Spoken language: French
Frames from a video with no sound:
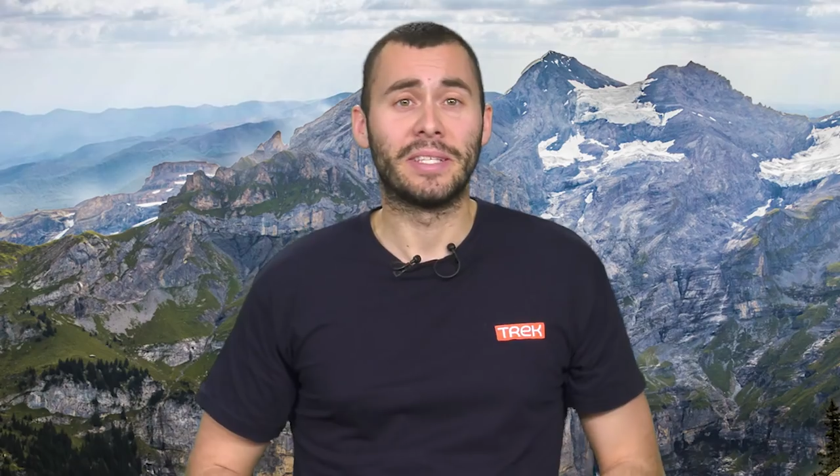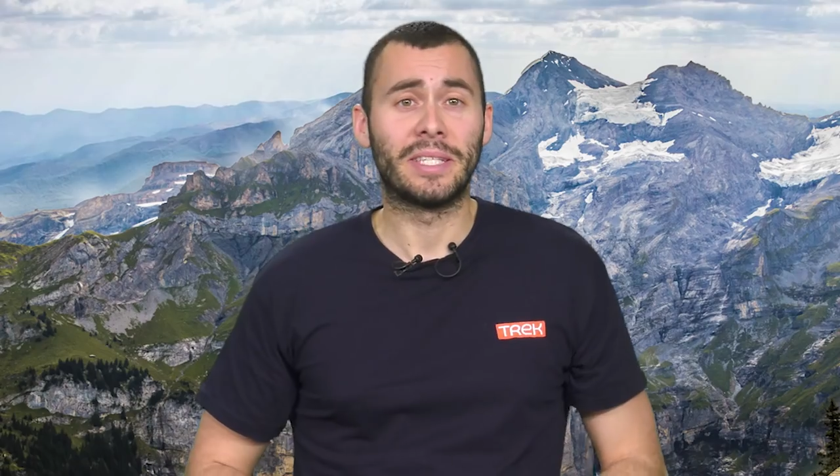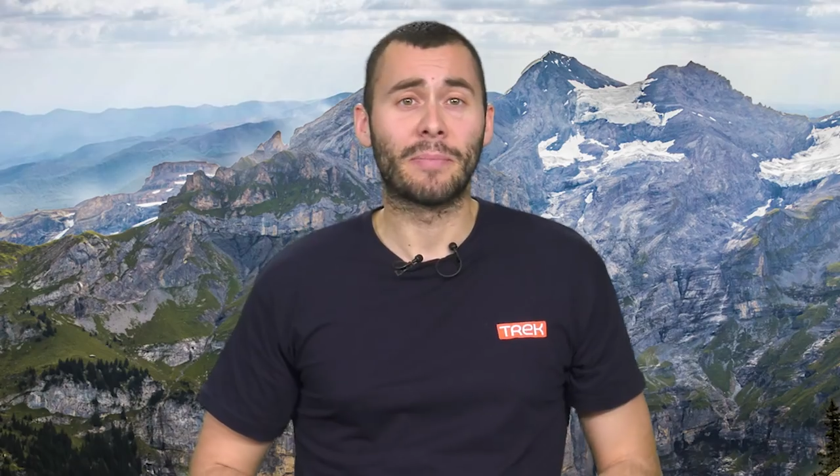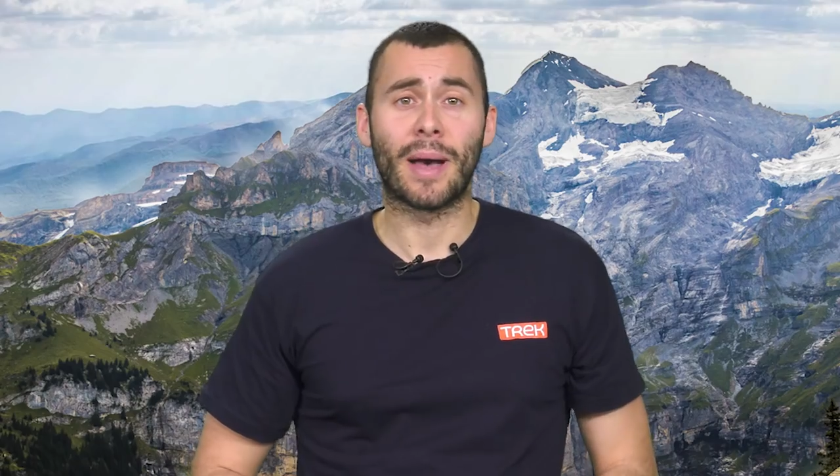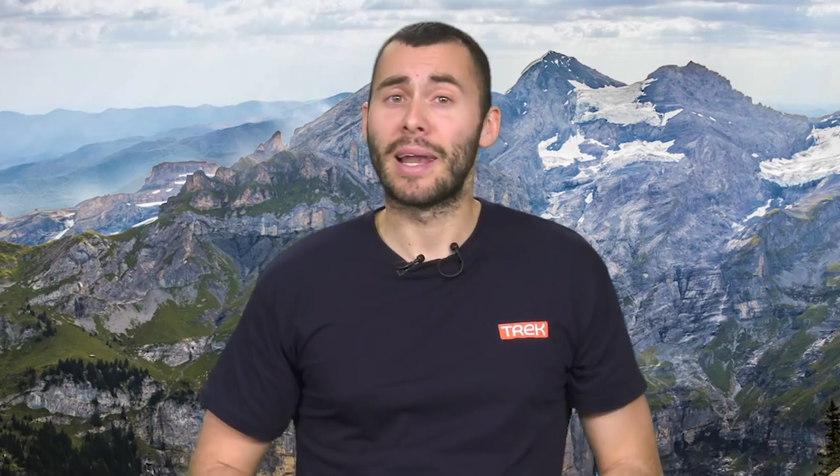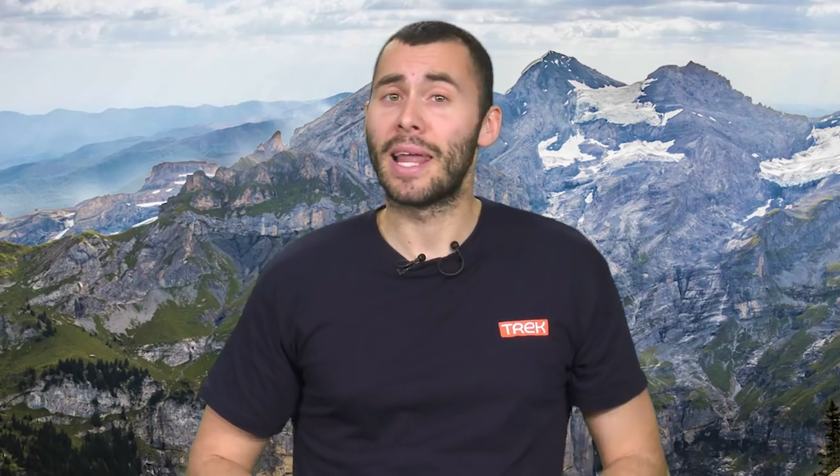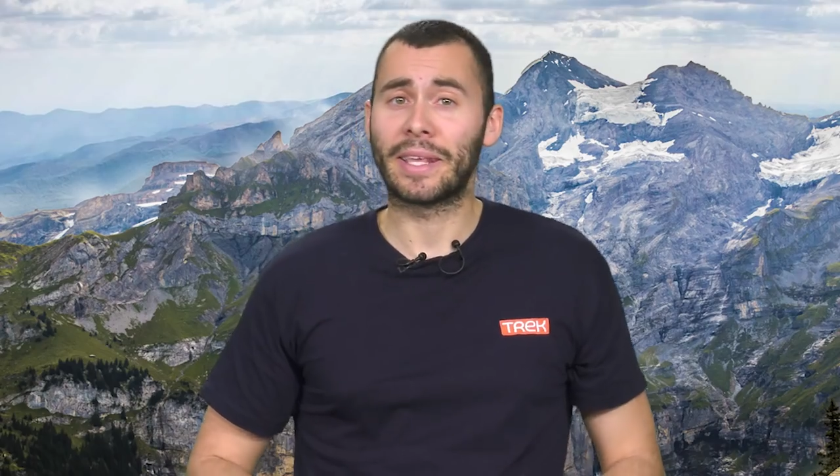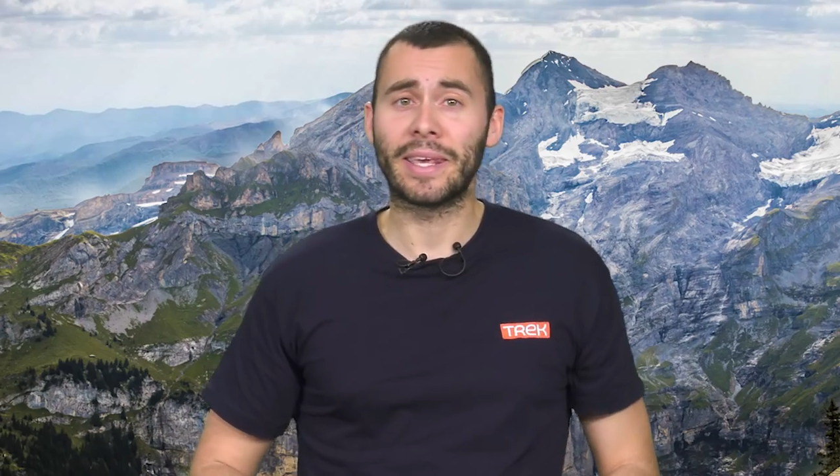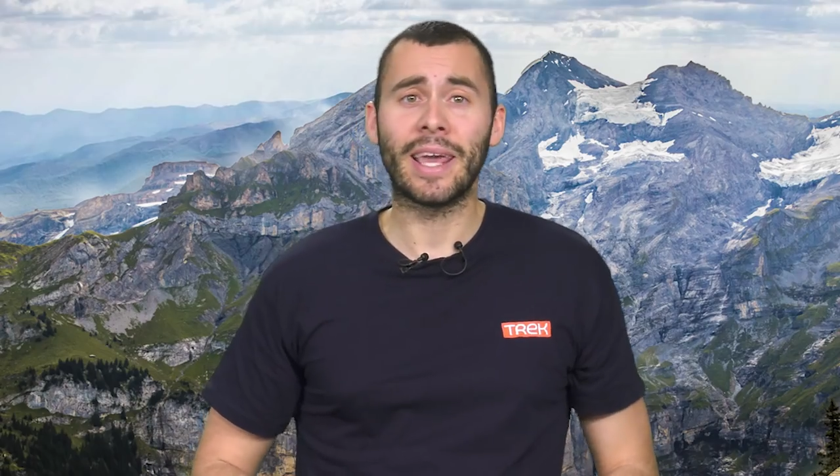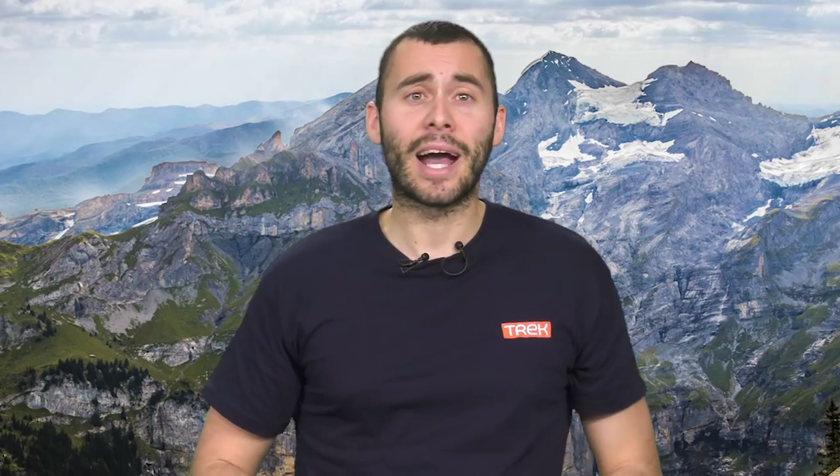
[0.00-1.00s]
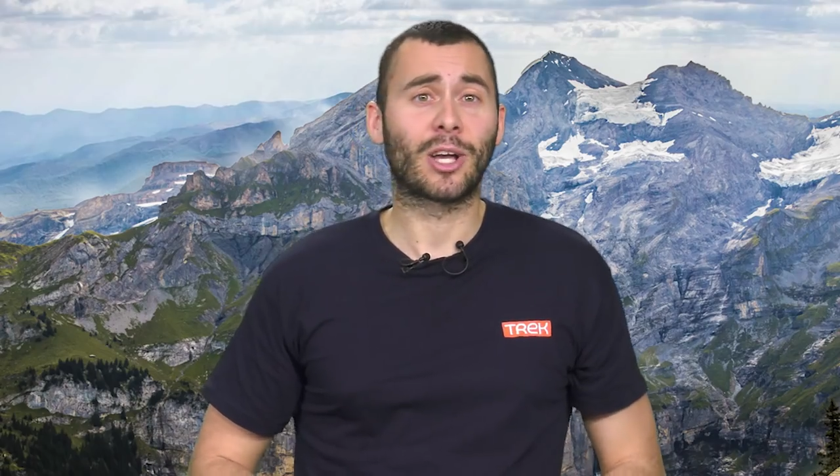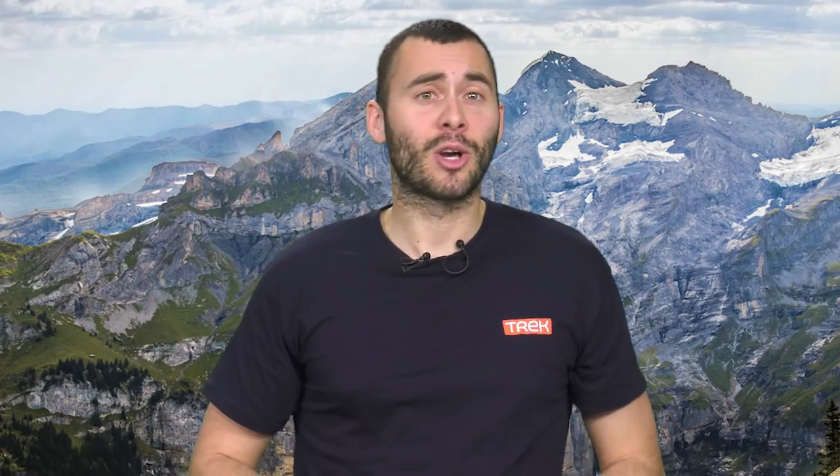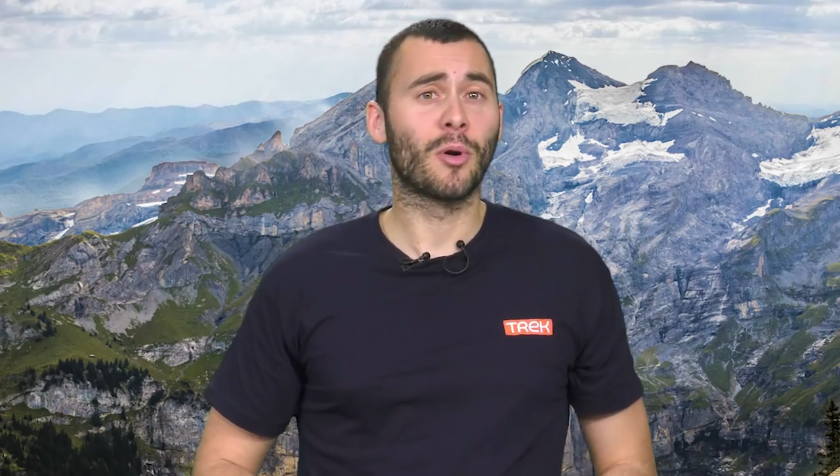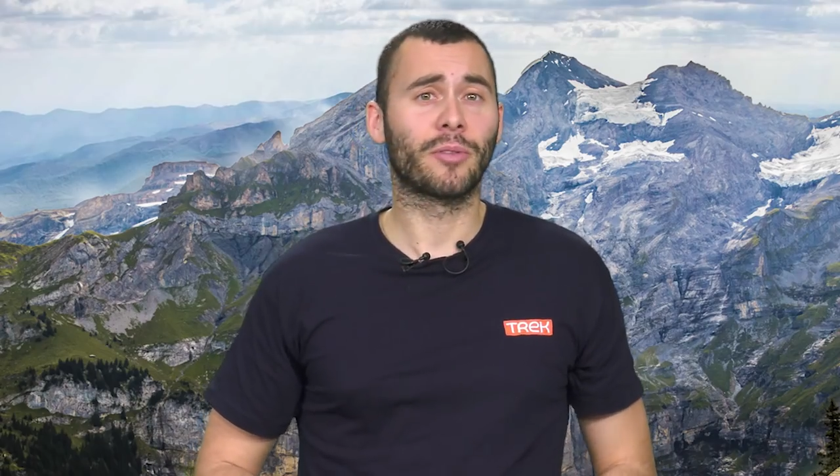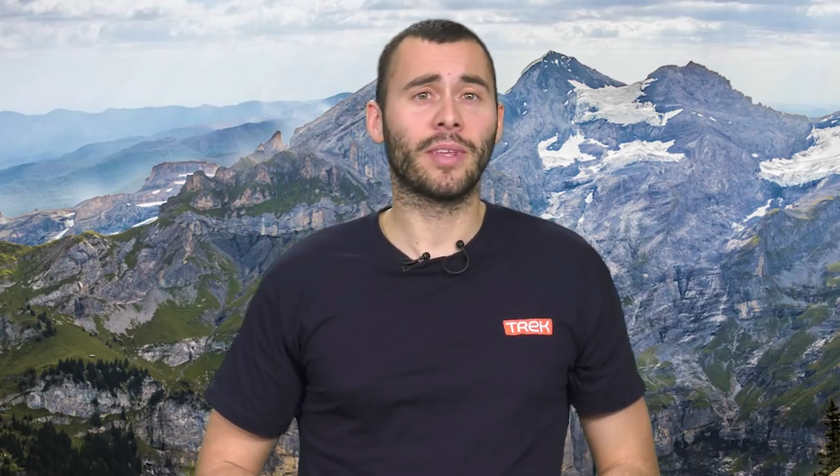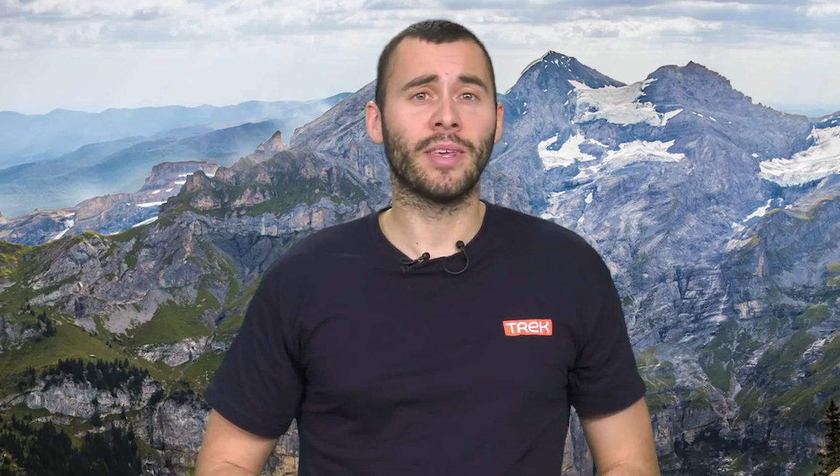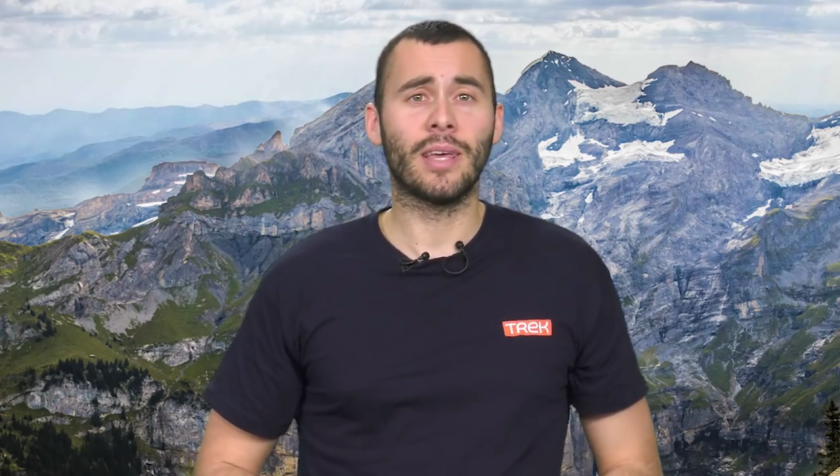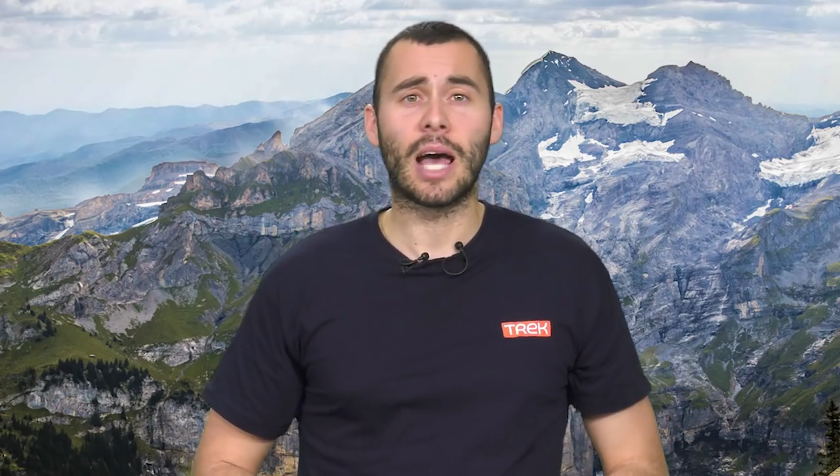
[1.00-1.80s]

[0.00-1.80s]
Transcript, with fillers: N'hésitez pas à liker, à commenter,